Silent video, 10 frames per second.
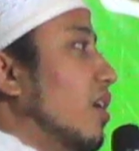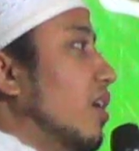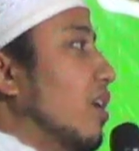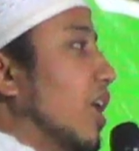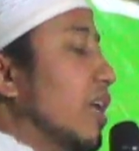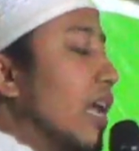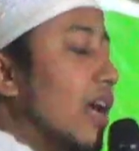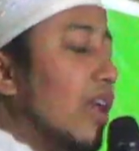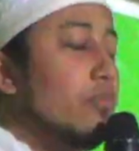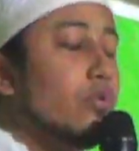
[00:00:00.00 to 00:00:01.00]
Lah nek
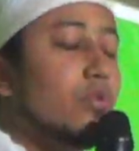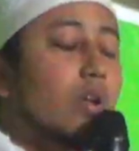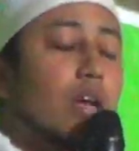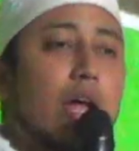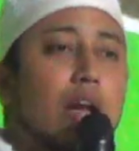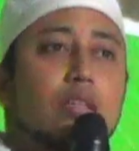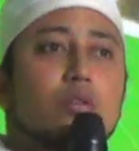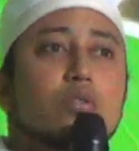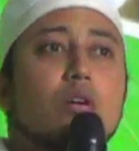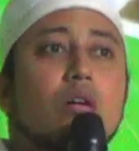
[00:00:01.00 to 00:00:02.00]
anak putune lali
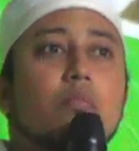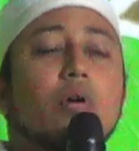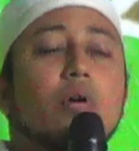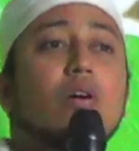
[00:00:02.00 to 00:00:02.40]
terus apa?